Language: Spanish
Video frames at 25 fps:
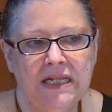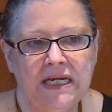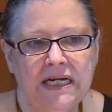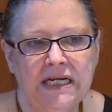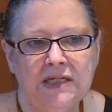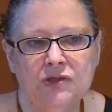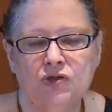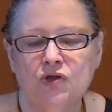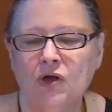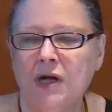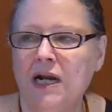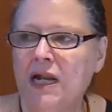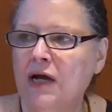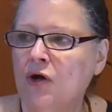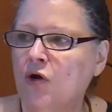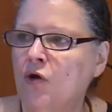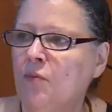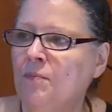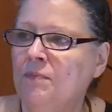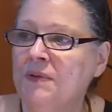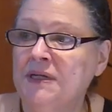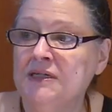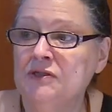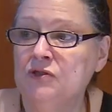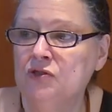derecho, en la
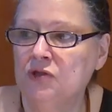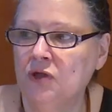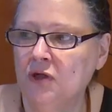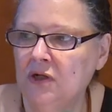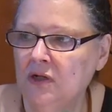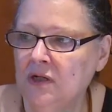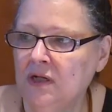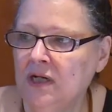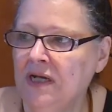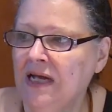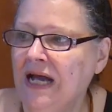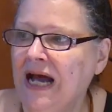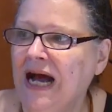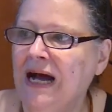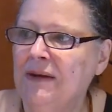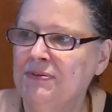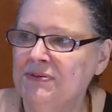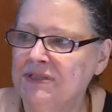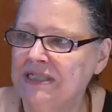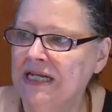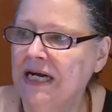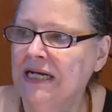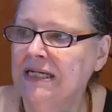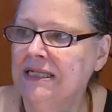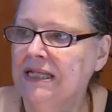comprensión
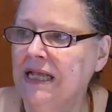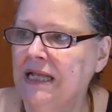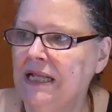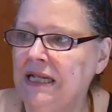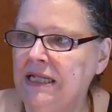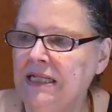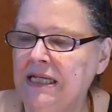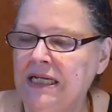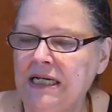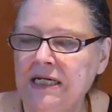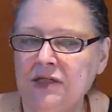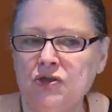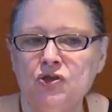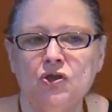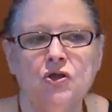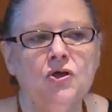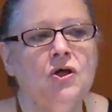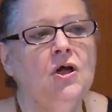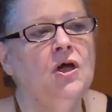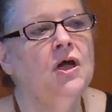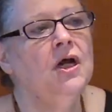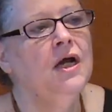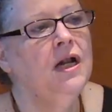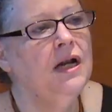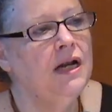abstracta del derecho,
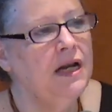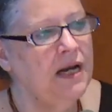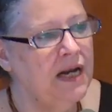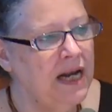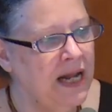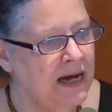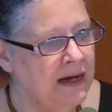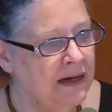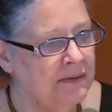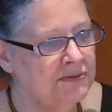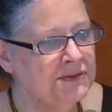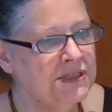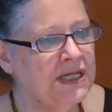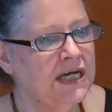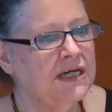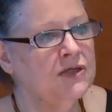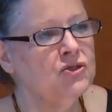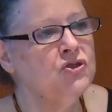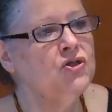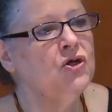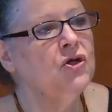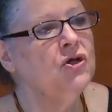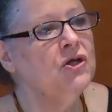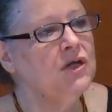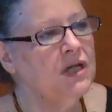la
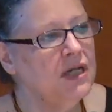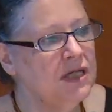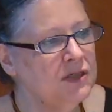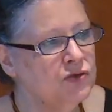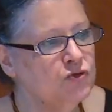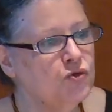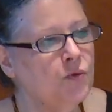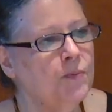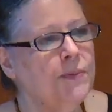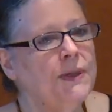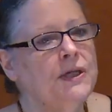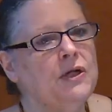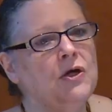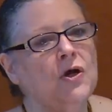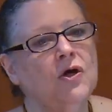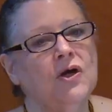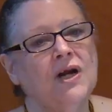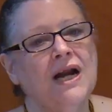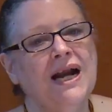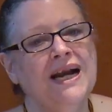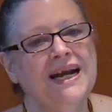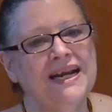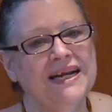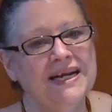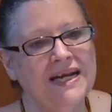abstracción es superior
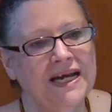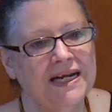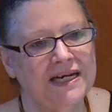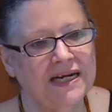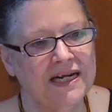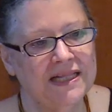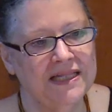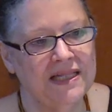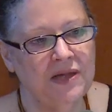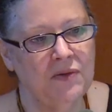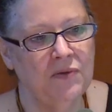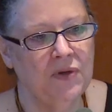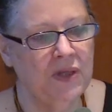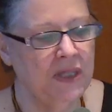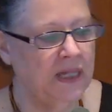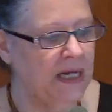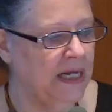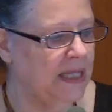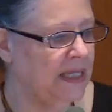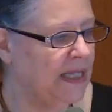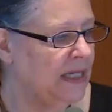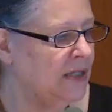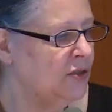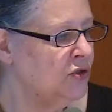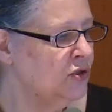a la
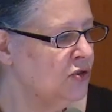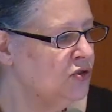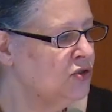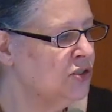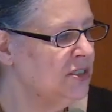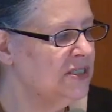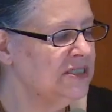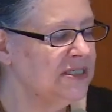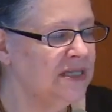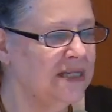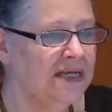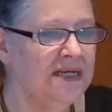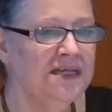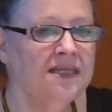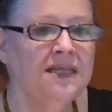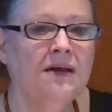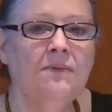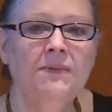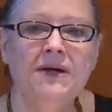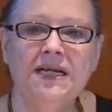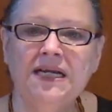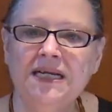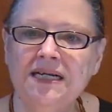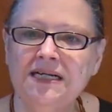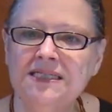narratividad. Entonces, de esta
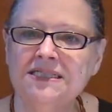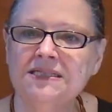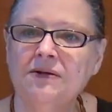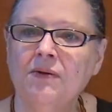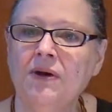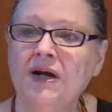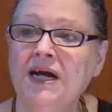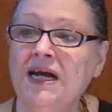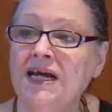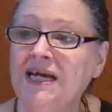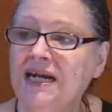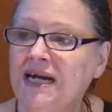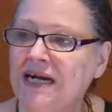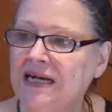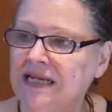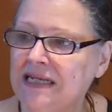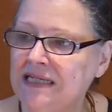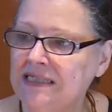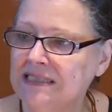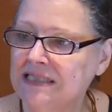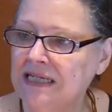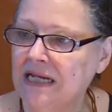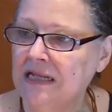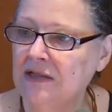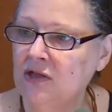manera se van
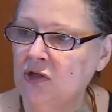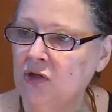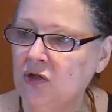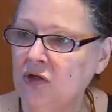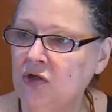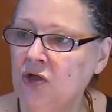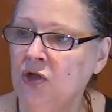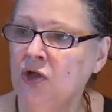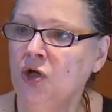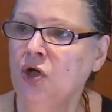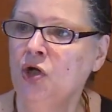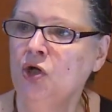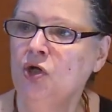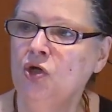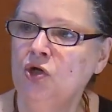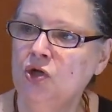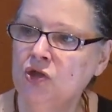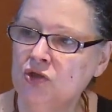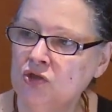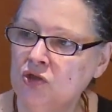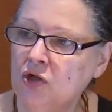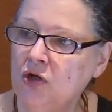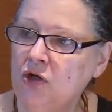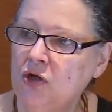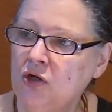jerarquizando no
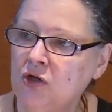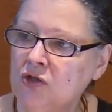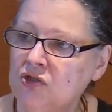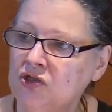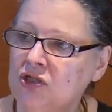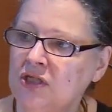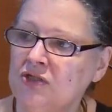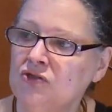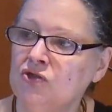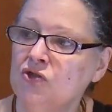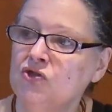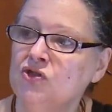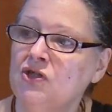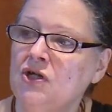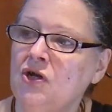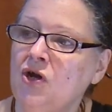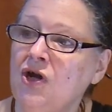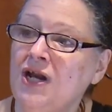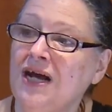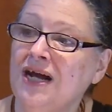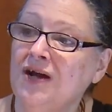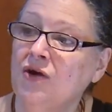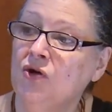solo los sexos, sino las